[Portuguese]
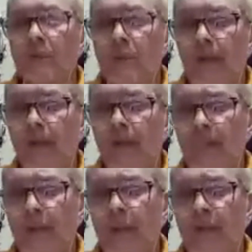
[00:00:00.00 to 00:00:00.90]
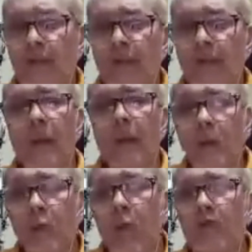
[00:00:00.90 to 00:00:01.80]
ainda está buscando essas
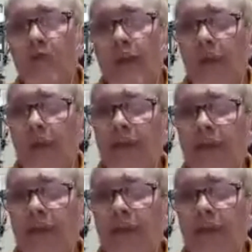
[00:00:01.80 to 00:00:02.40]
peças e um novo